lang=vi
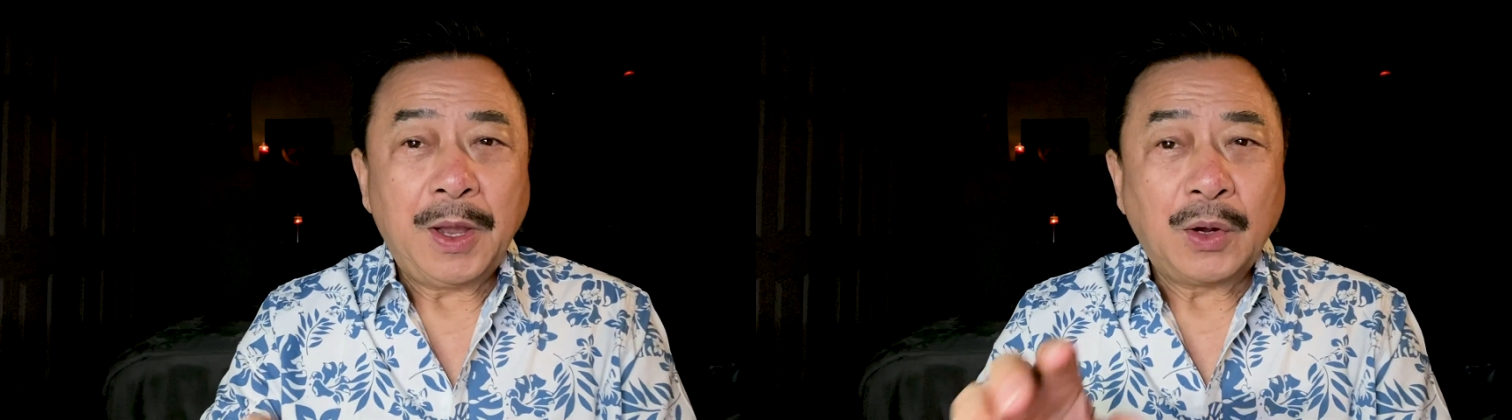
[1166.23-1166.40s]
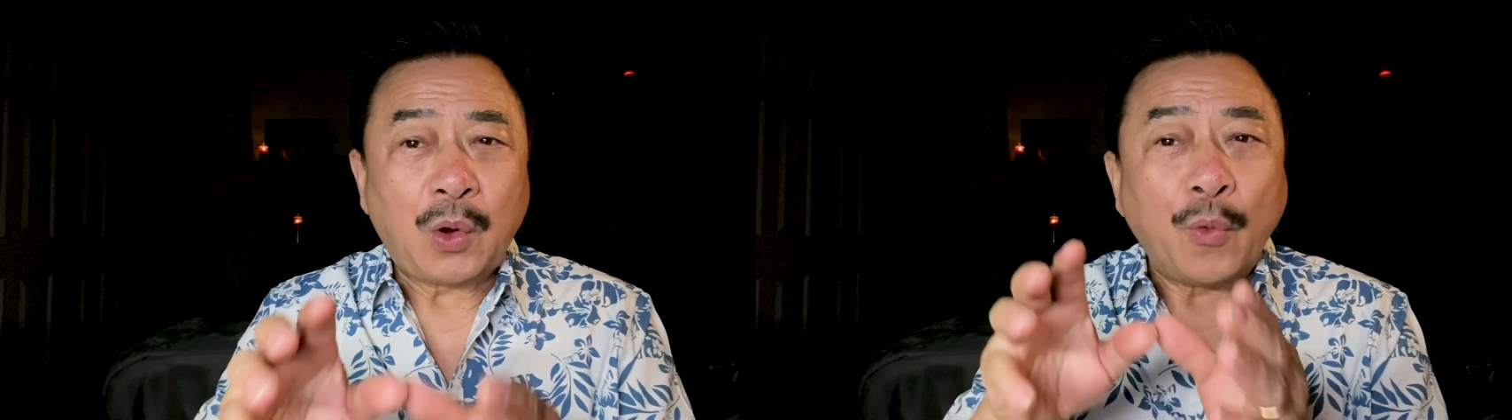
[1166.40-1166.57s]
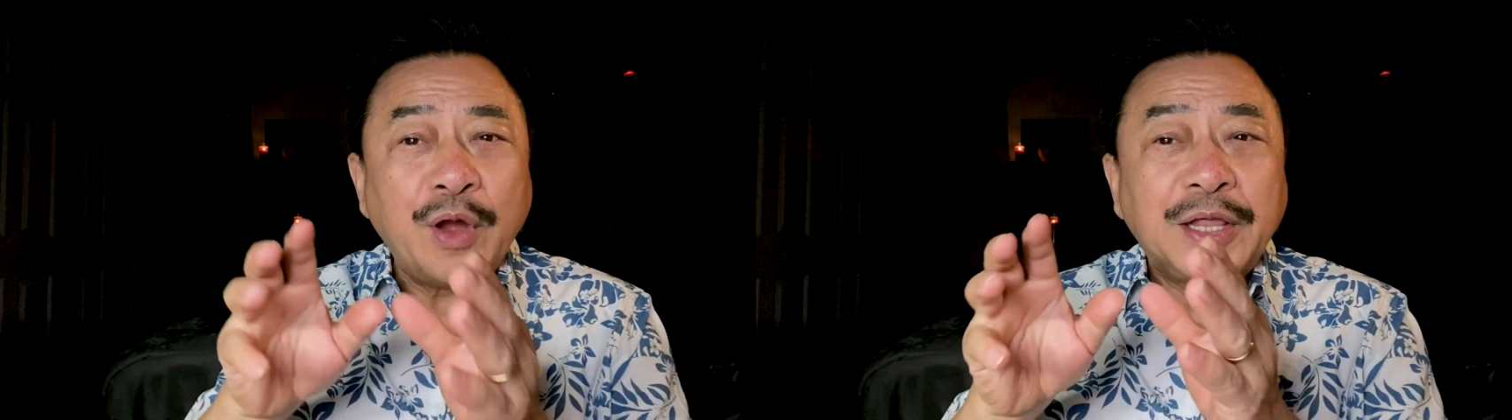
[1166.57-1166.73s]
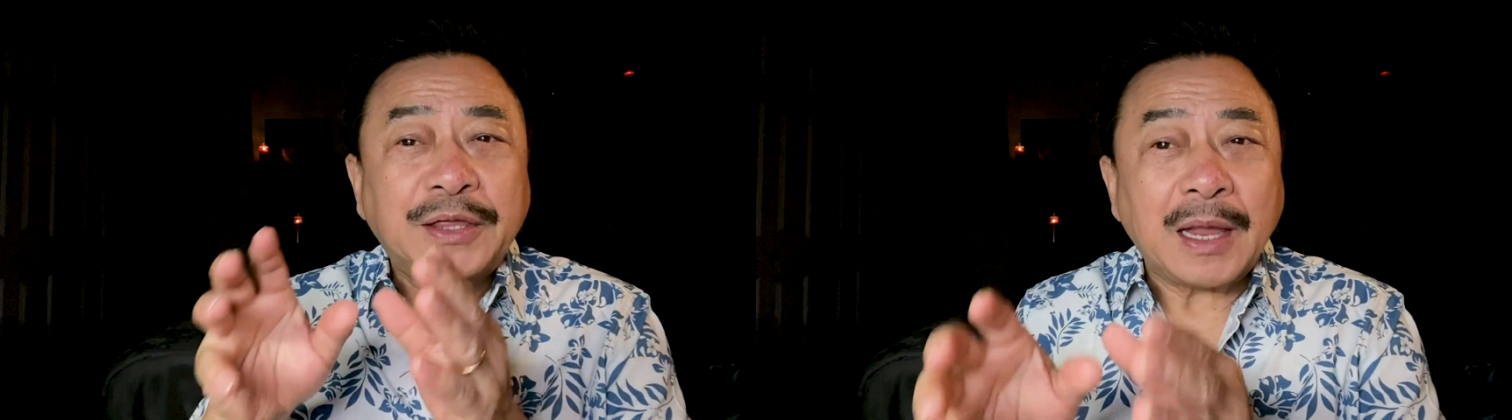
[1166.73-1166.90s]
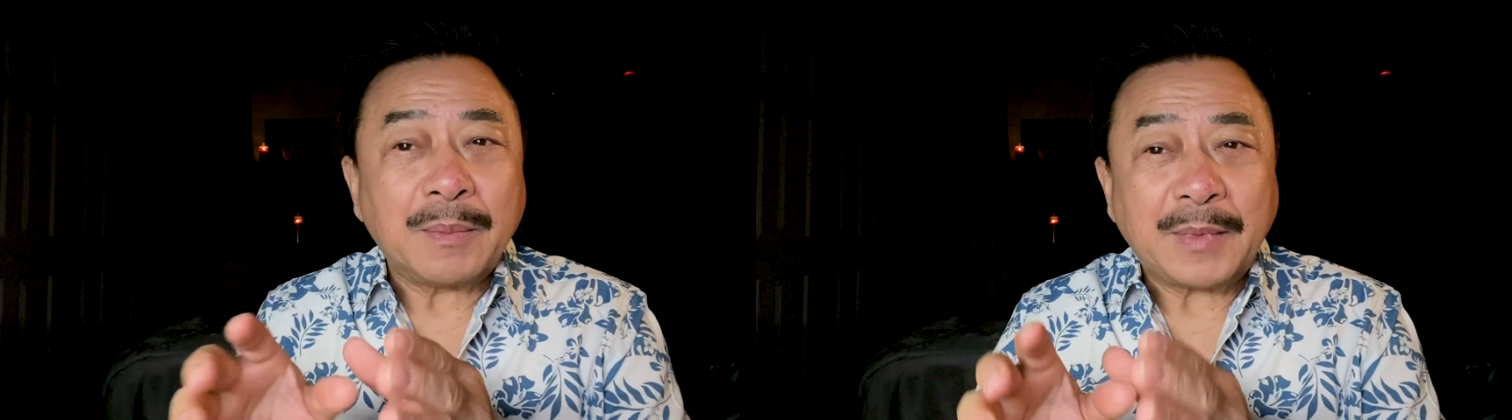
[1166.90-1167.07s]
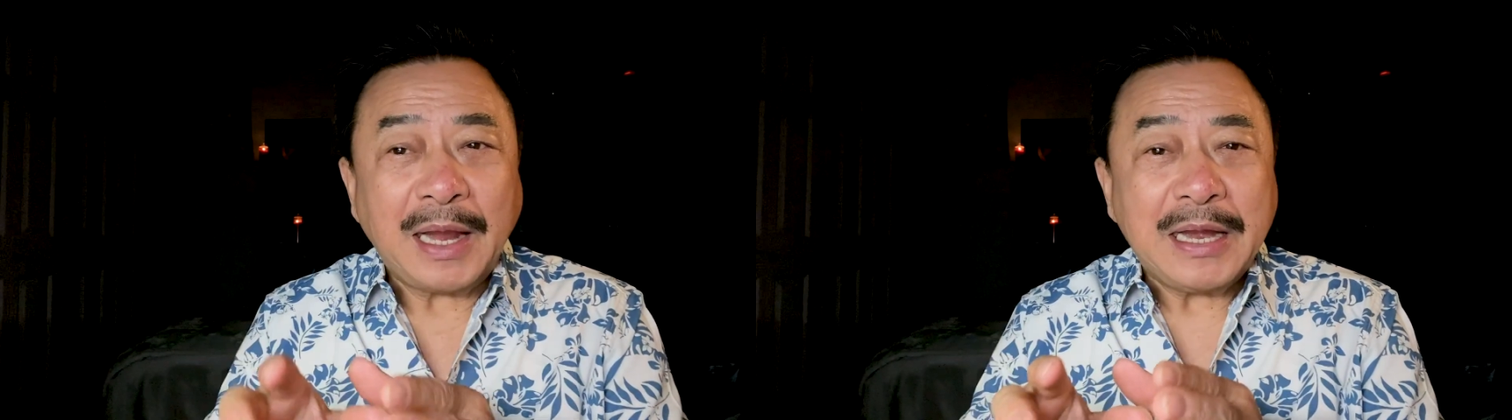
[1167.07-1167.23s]
cô đi
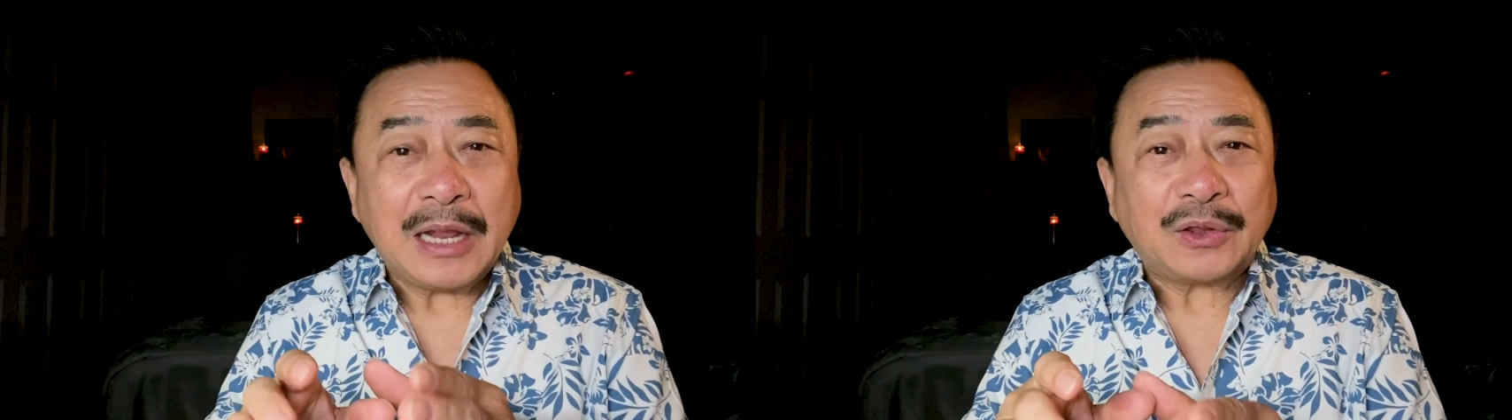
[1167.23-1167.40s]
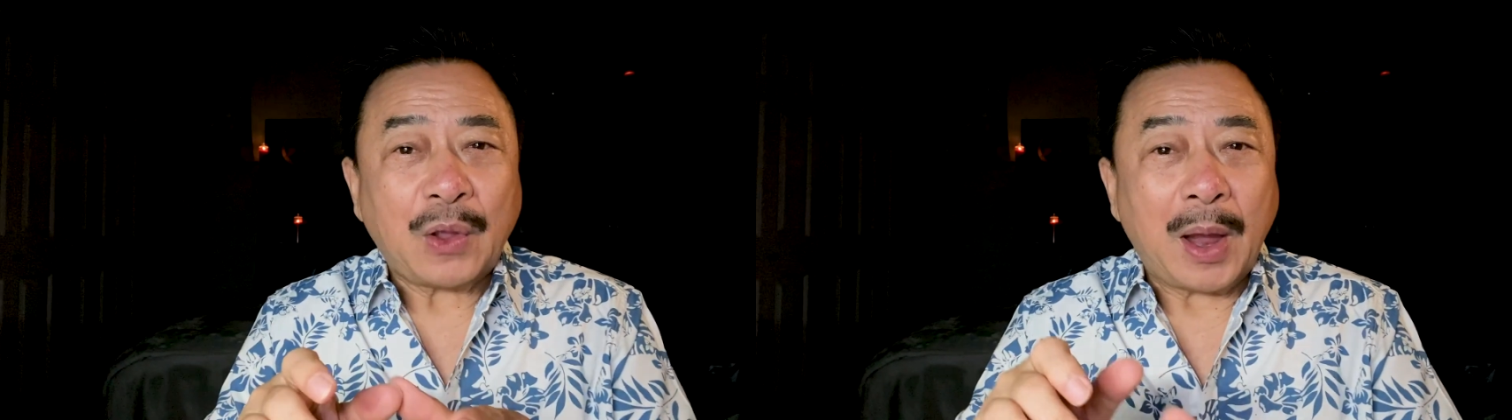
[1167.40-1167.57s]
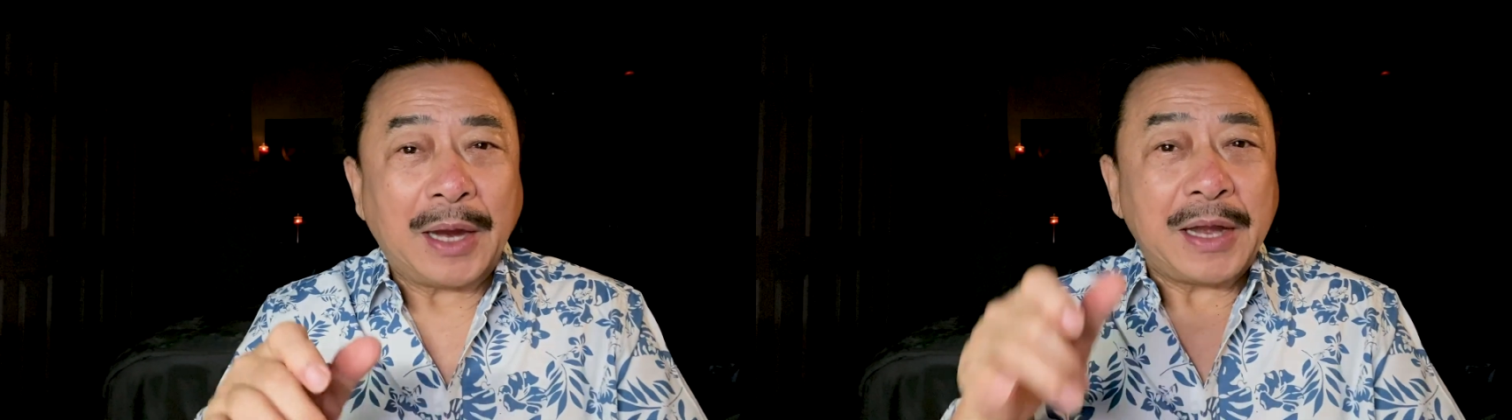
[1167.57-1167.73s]
tìm cái điện thoại